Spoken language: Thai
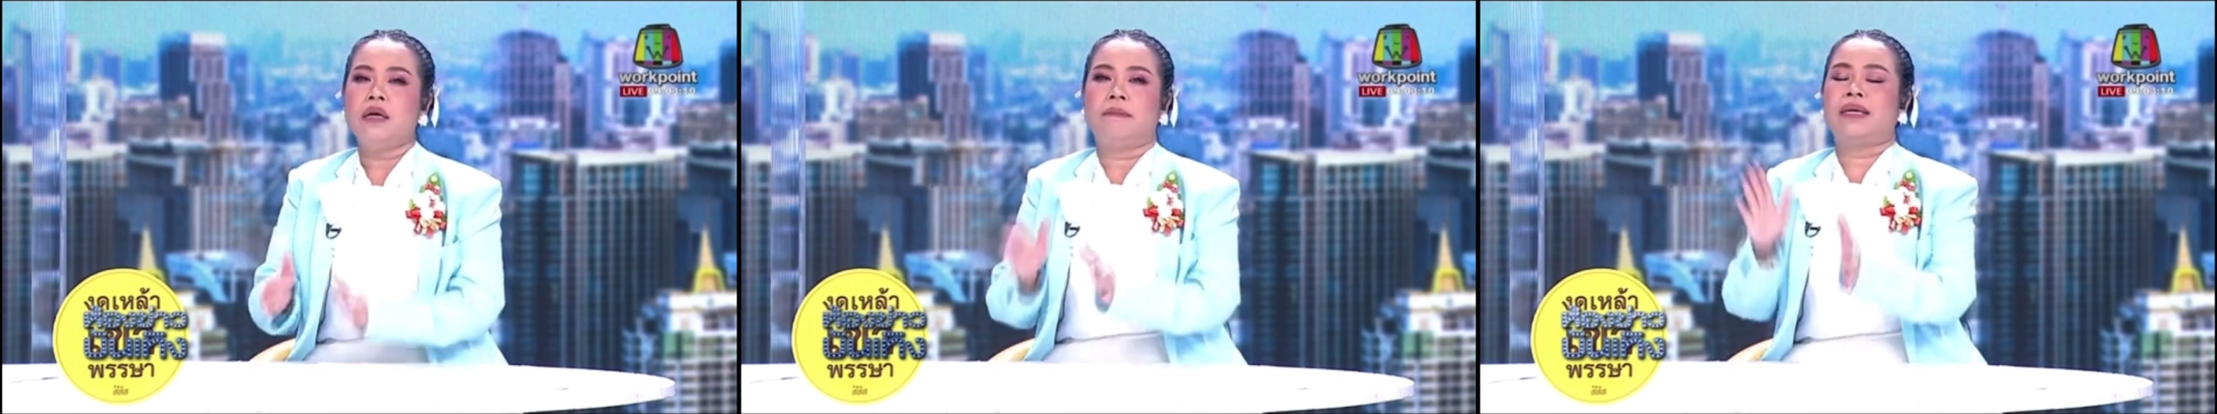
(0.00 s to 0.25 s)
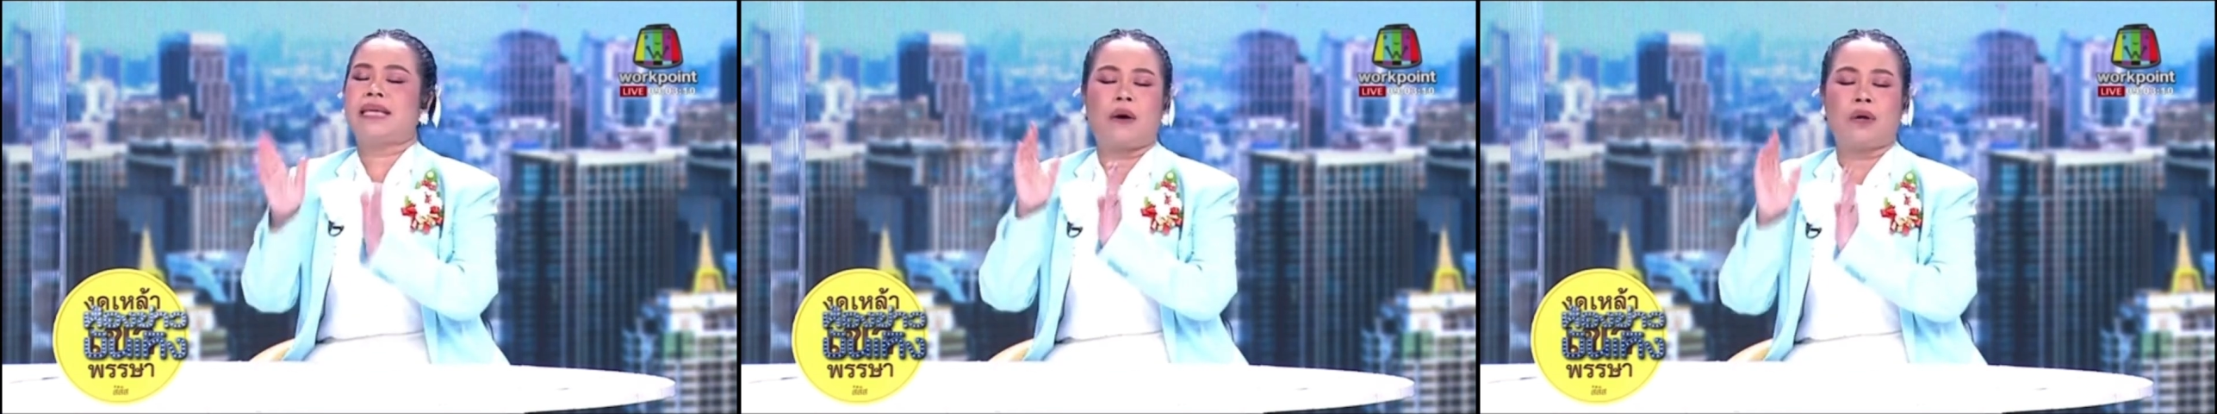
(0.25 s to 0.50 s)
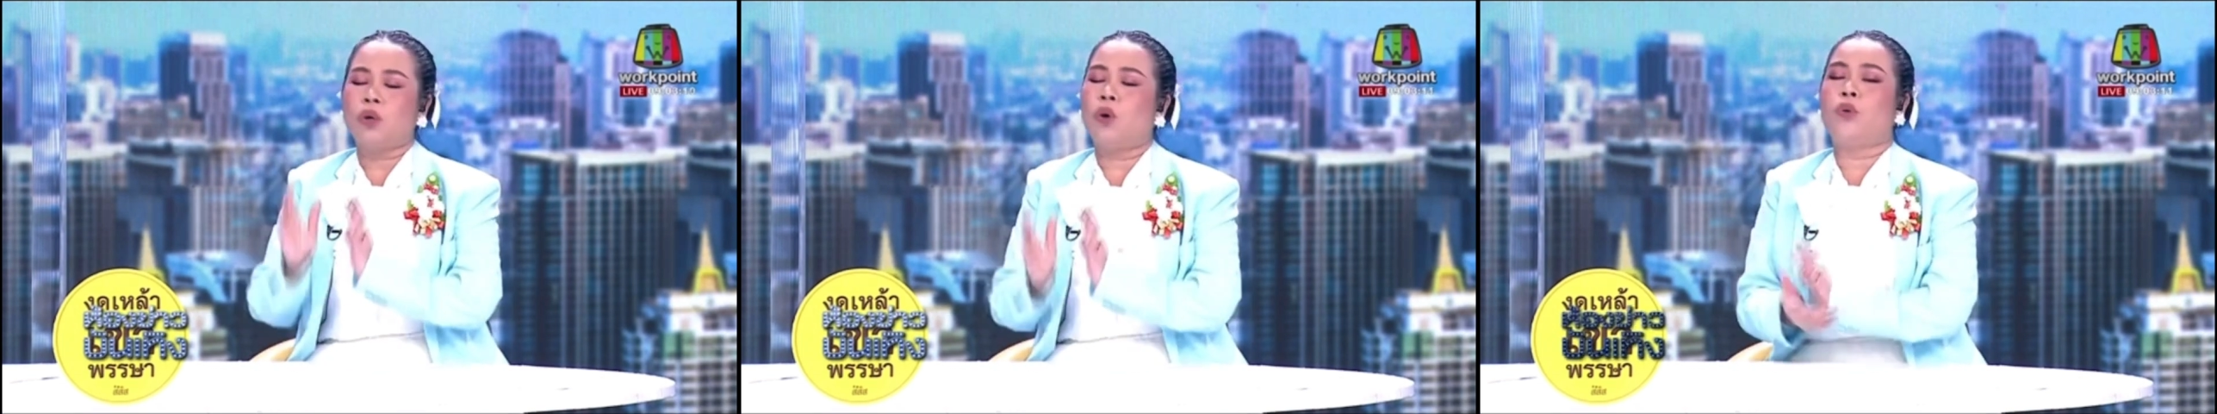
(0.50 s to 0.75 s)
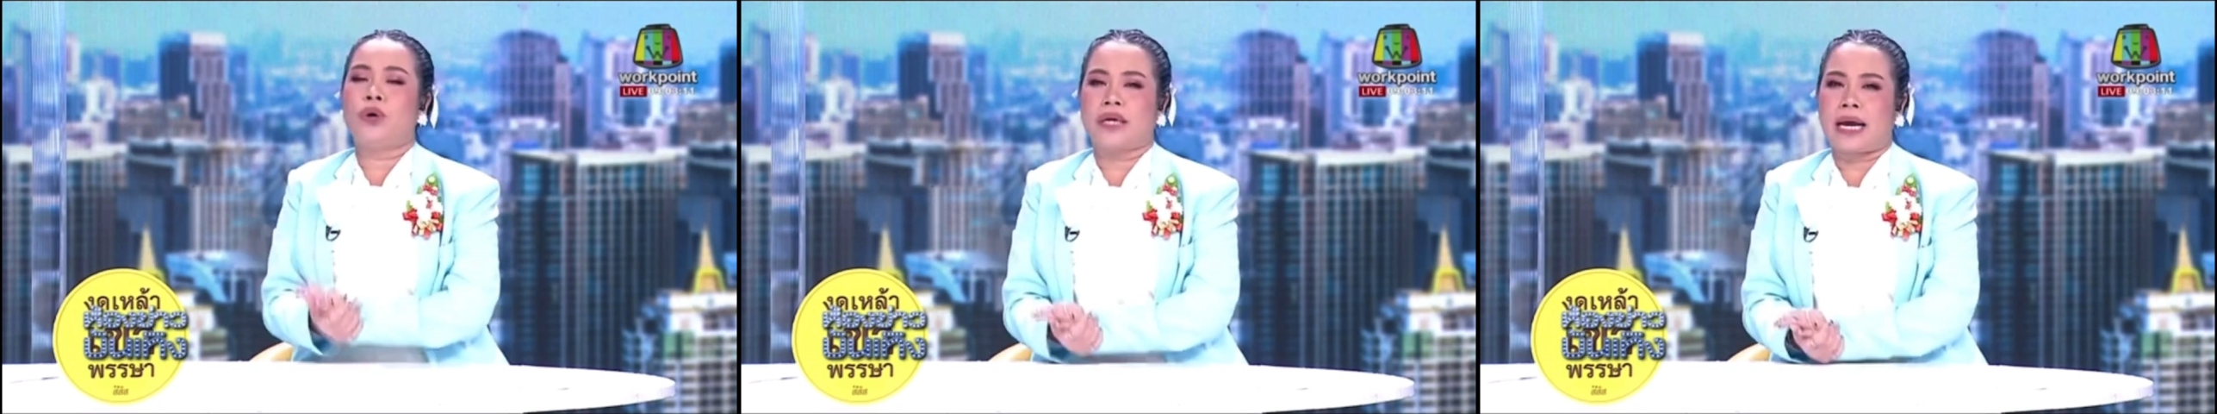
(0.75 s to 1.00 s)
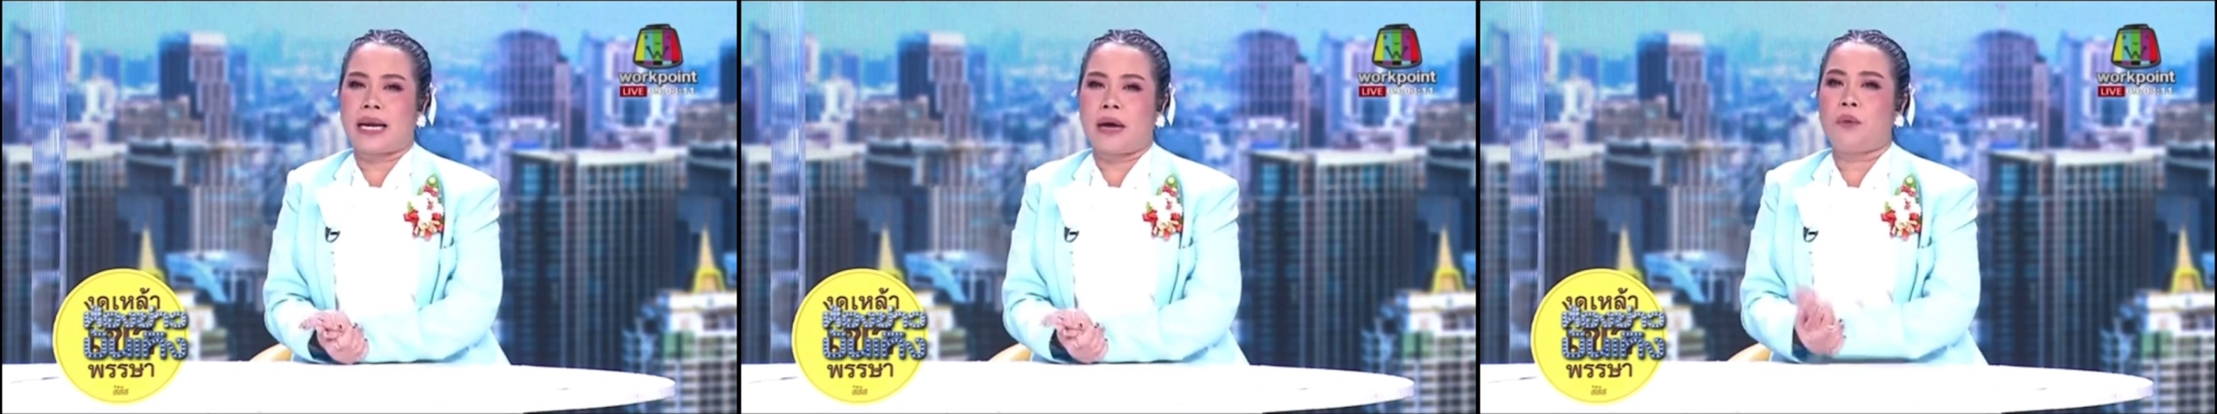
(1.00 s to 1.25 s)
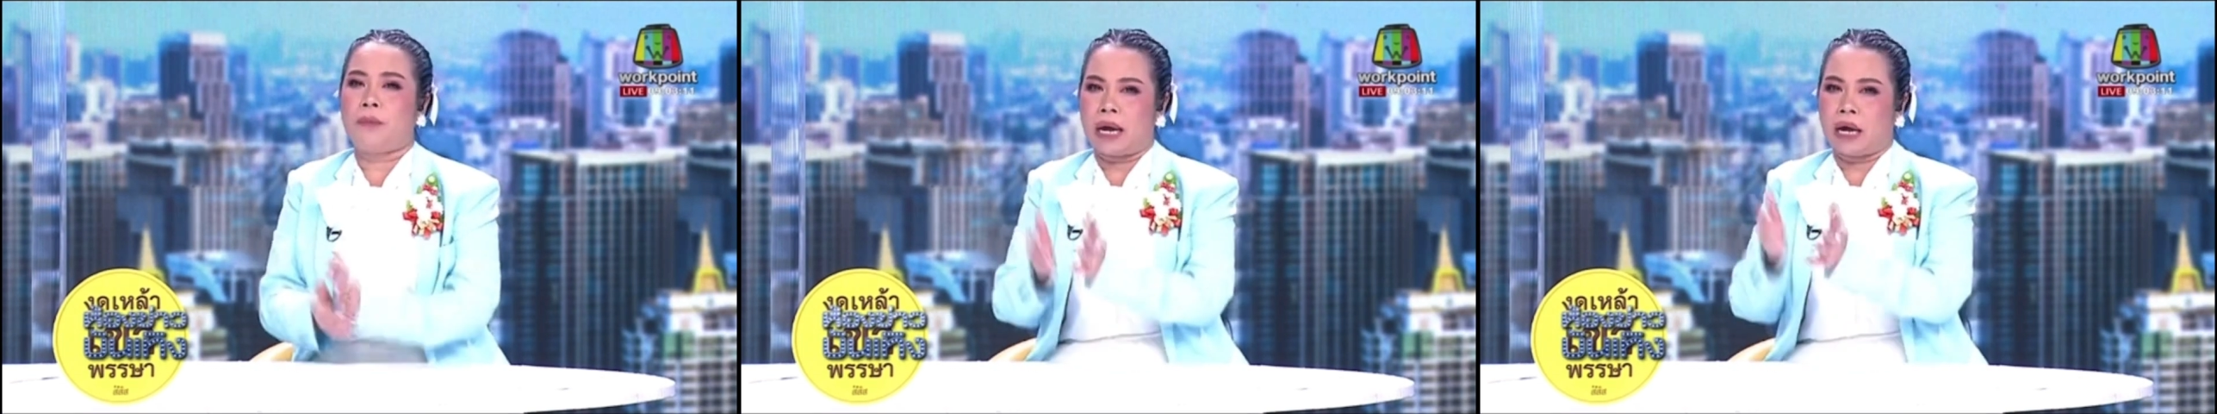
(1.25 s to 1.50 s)
เมื่อเช้าก็โทรคุยกันแล้
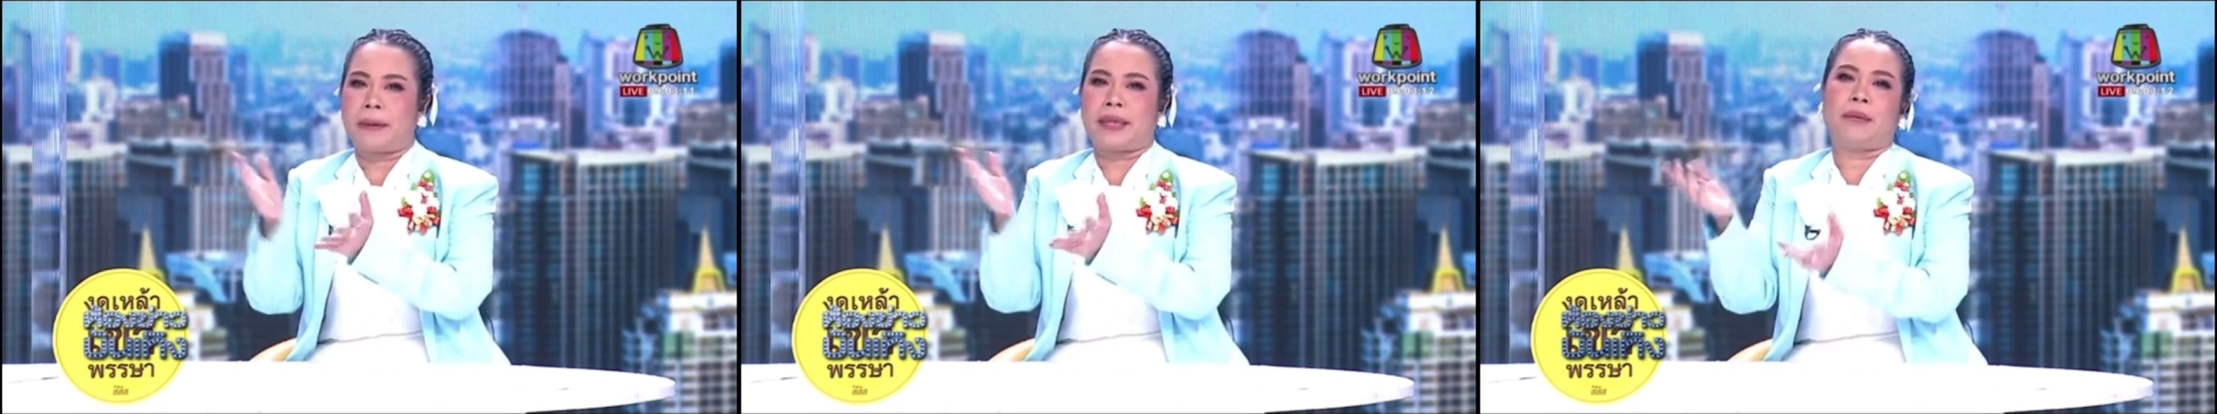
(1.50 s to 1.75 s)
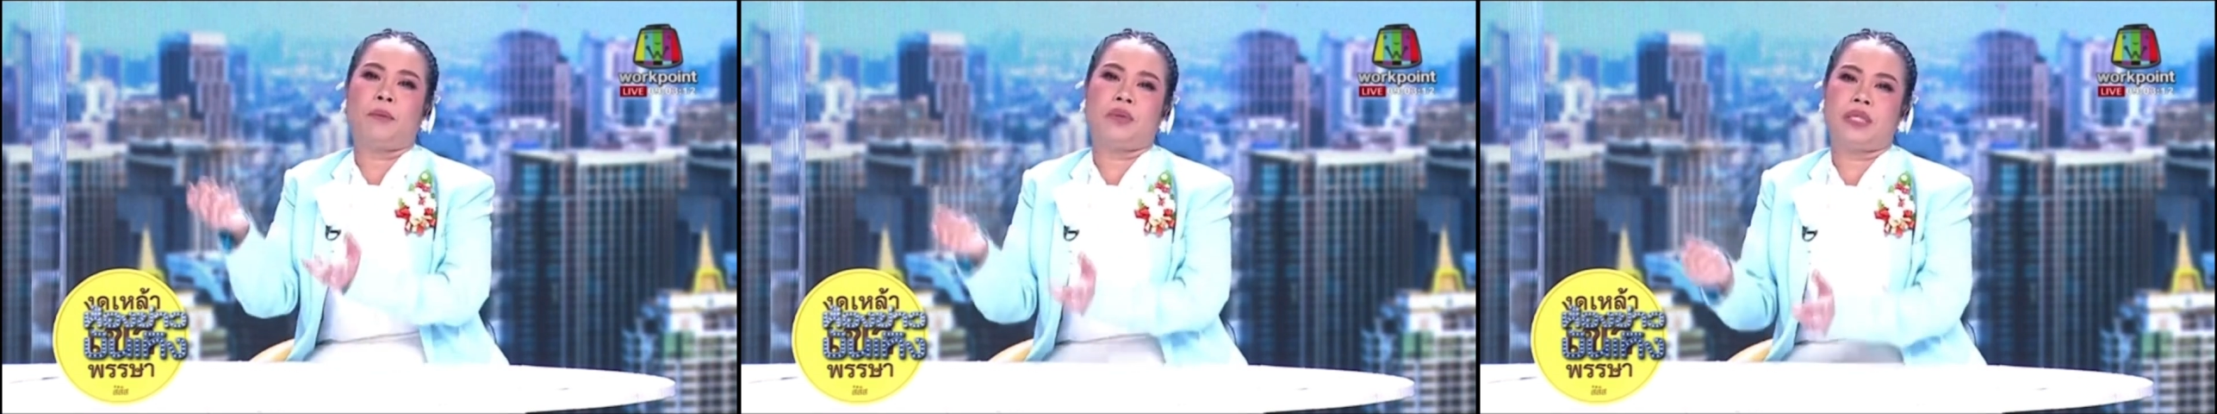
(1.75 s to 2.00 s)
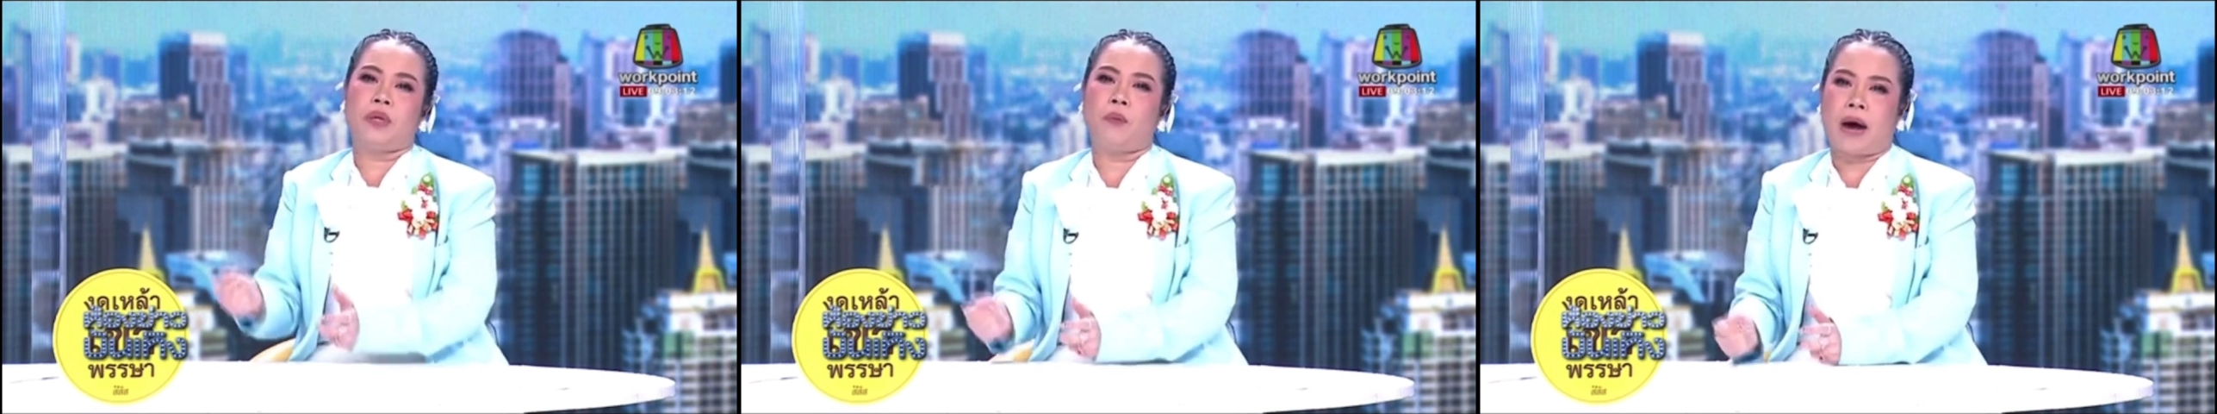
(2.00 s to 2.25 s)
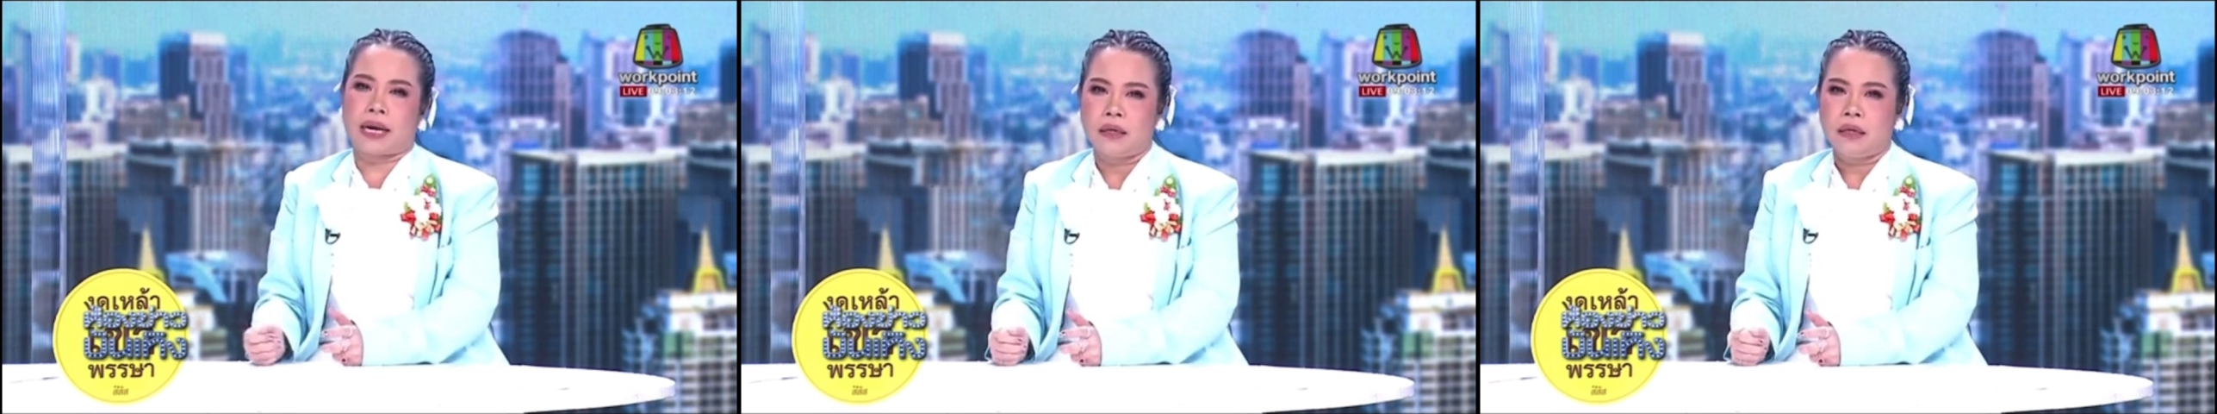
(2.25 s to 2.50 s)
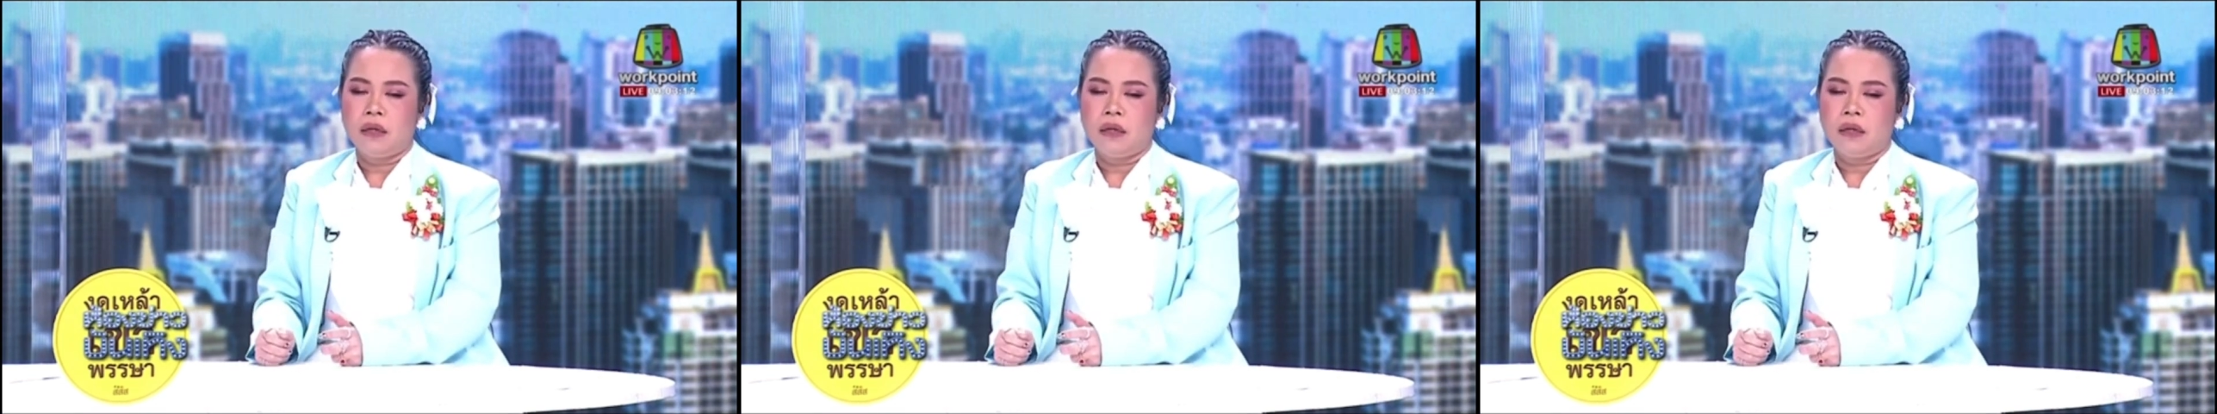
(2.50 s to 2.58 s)
ว คุณแม่ก็ไปทำบุญที่วัด